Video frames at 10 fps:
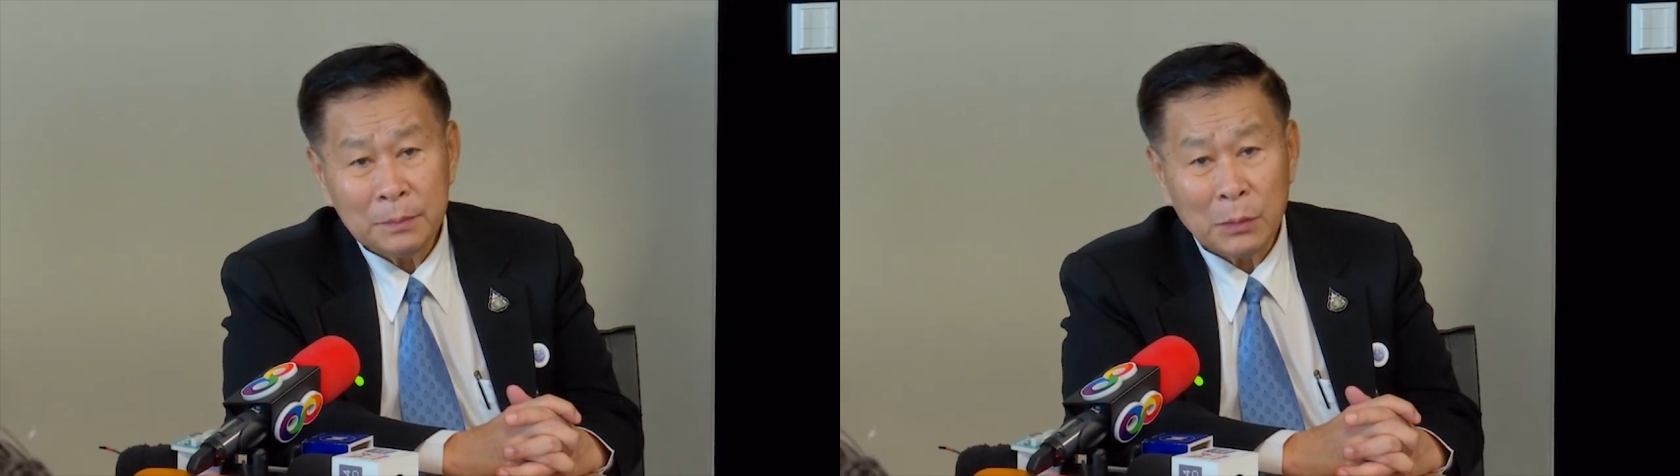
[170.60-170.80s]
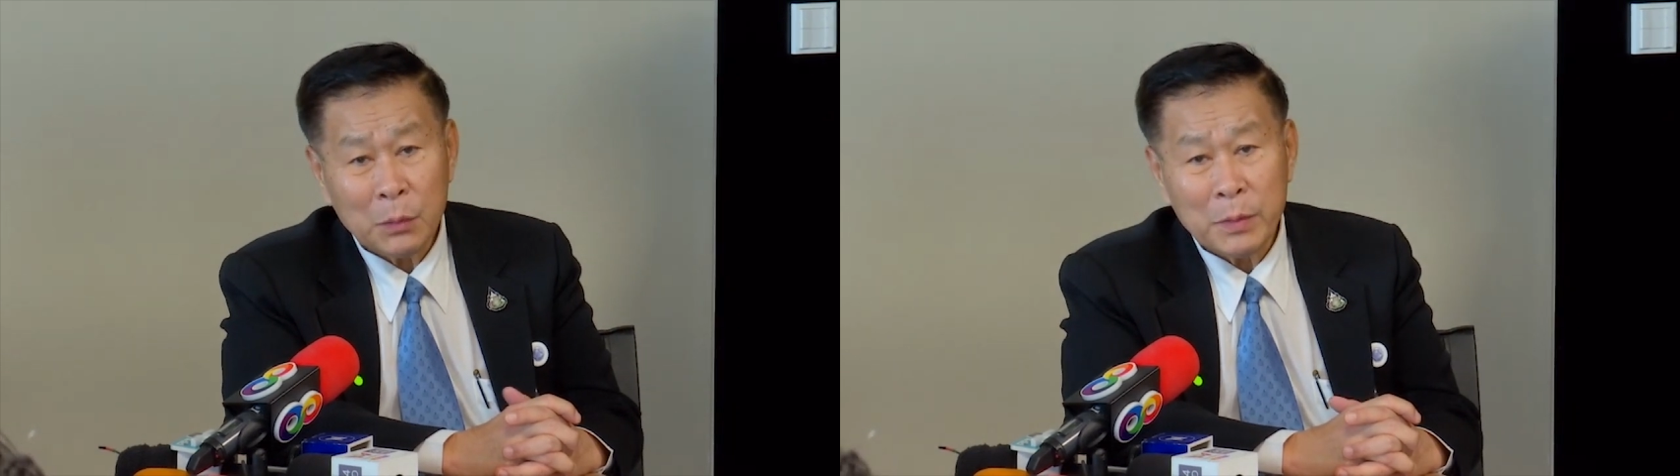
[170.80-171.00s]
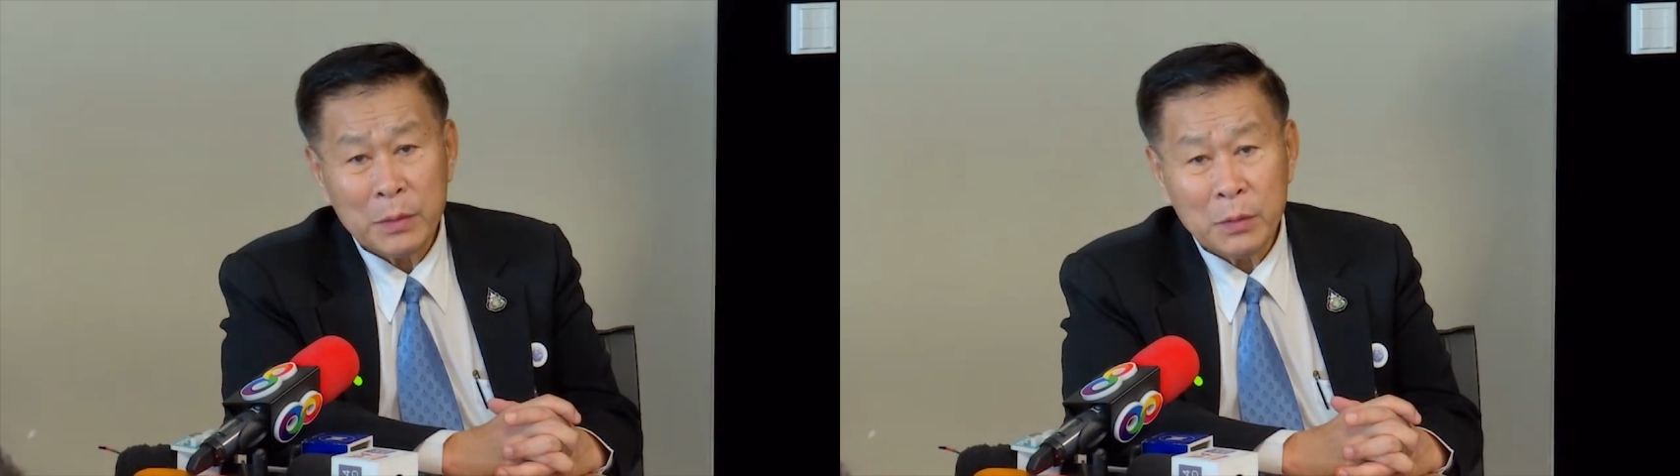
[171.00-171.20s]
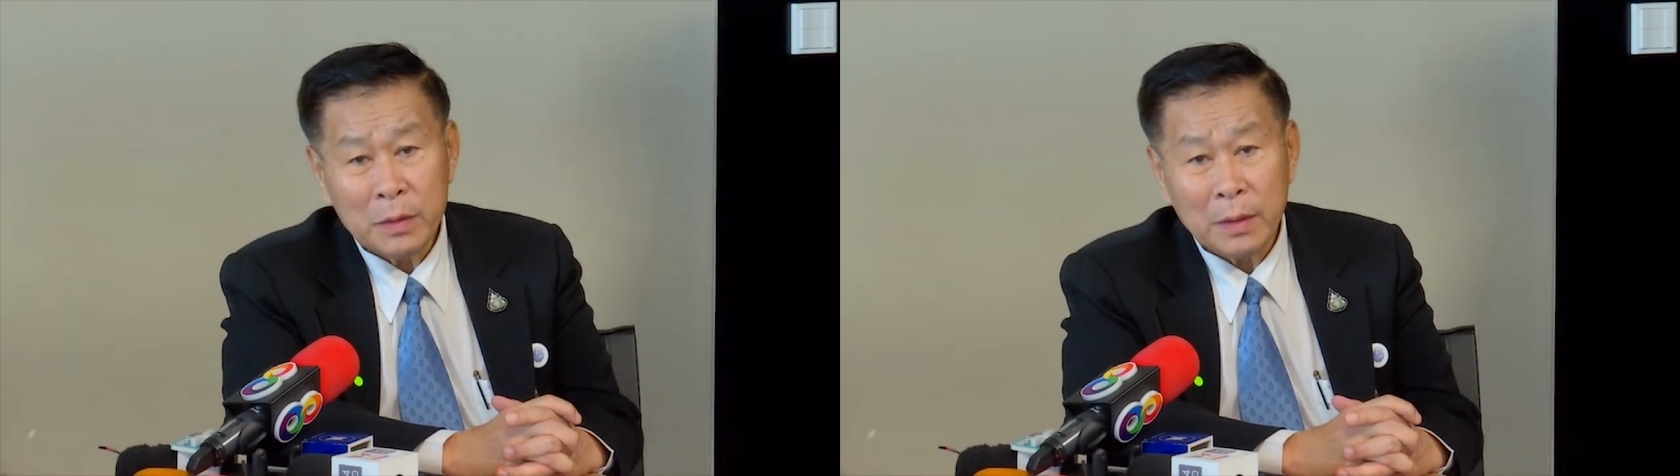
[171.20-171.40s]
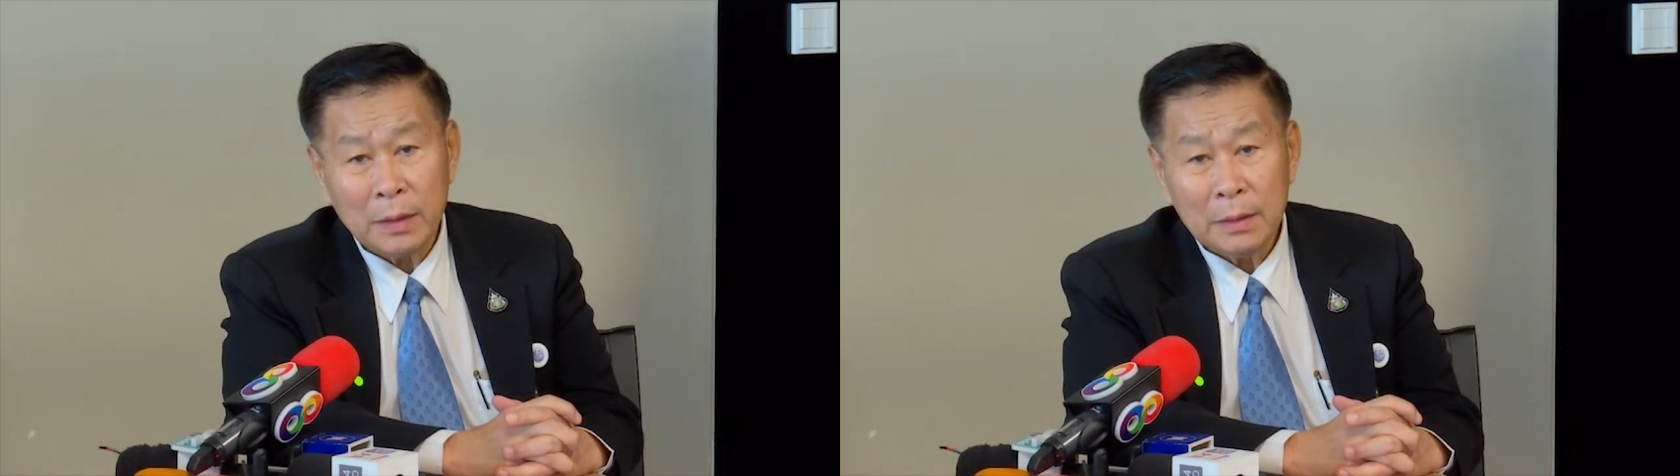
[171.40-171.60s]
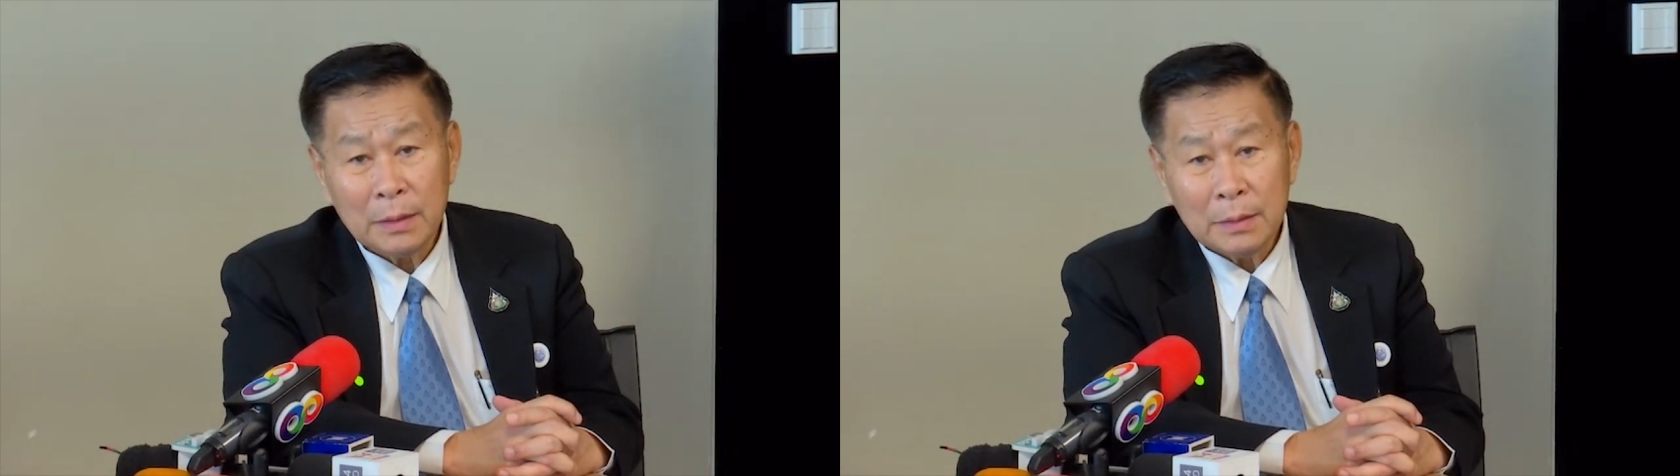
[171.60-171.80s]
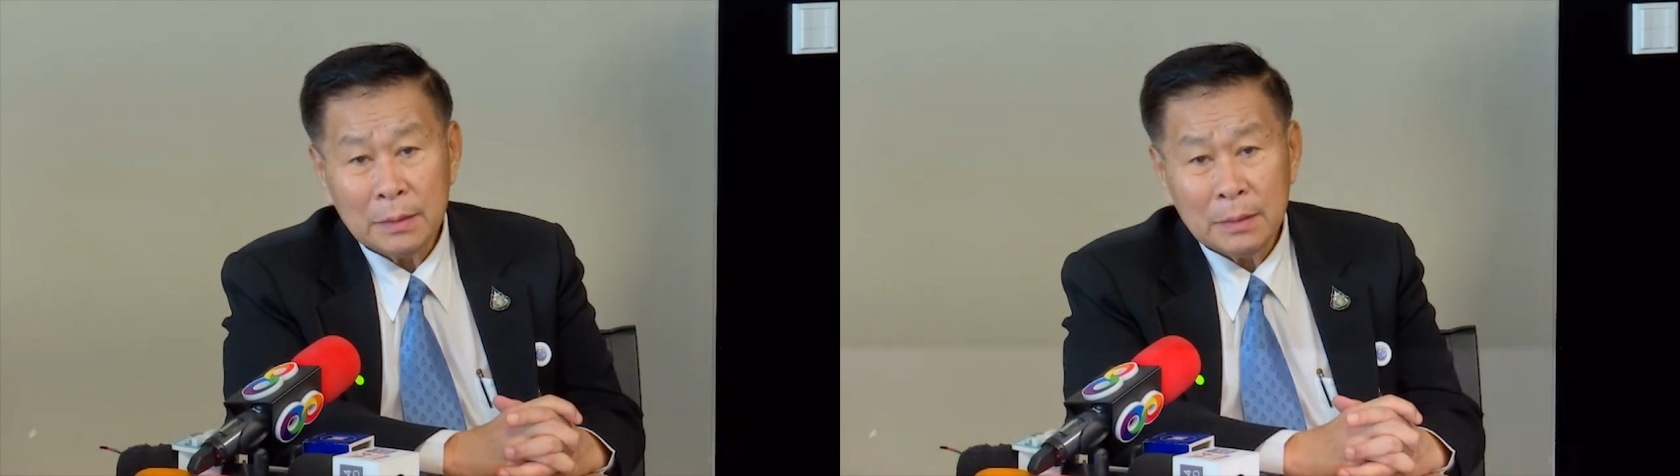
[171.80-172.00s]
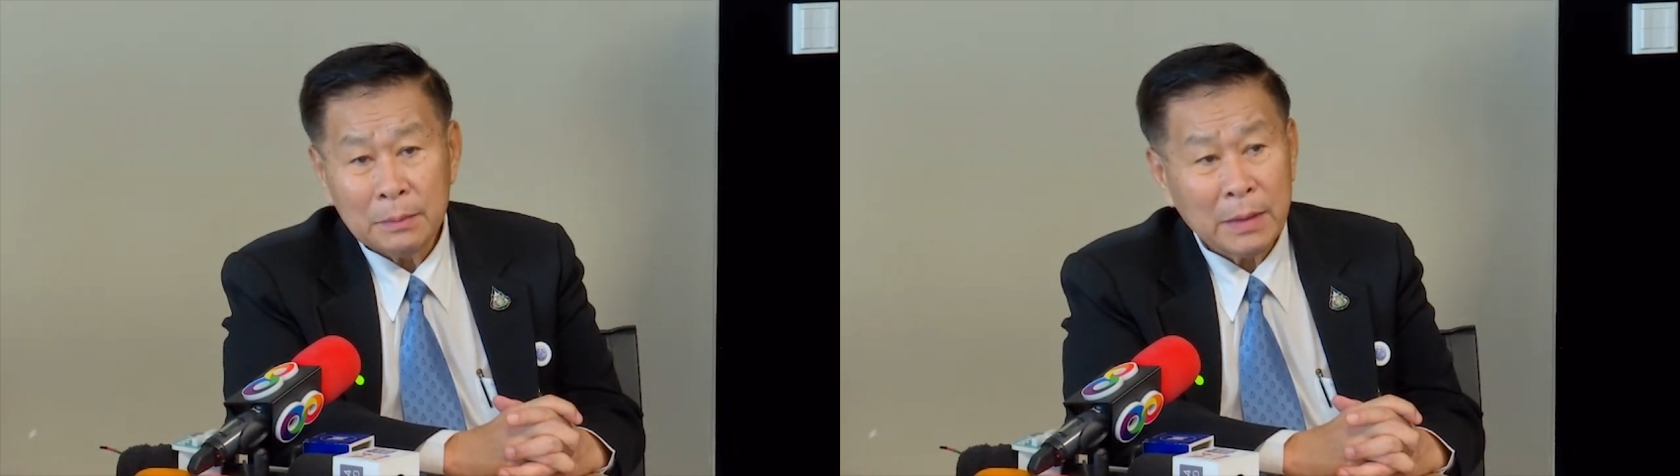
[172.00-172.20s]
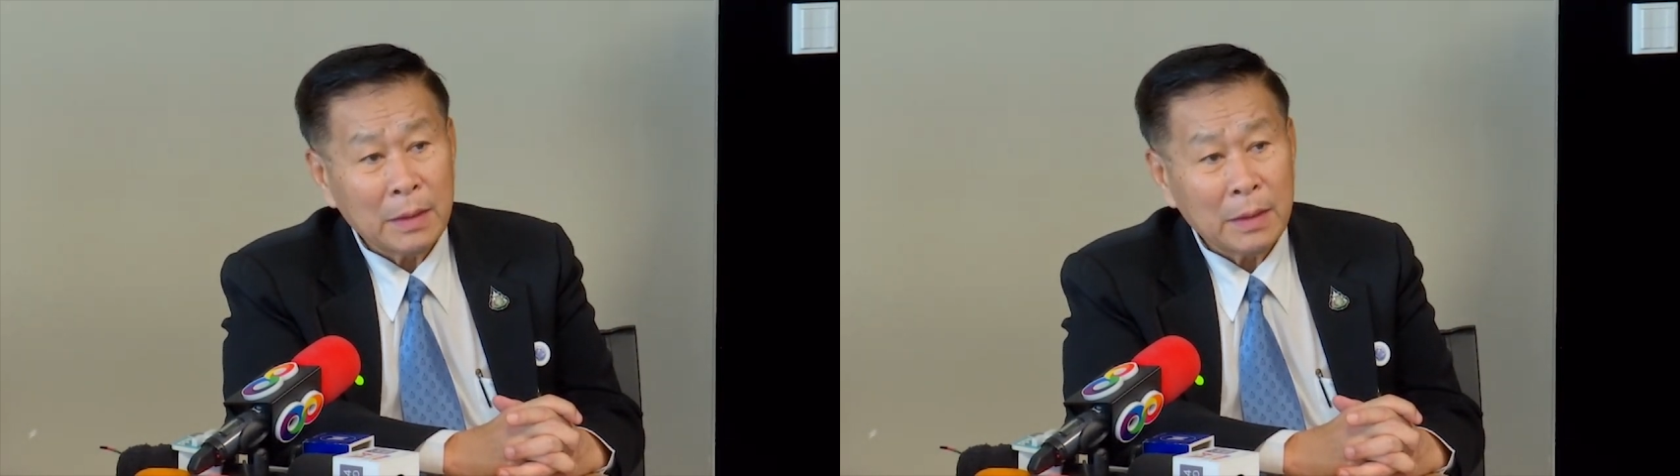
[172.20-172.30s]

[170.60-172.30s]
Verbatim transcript: เพราะคุณประยุทธ์เนี่ยไม่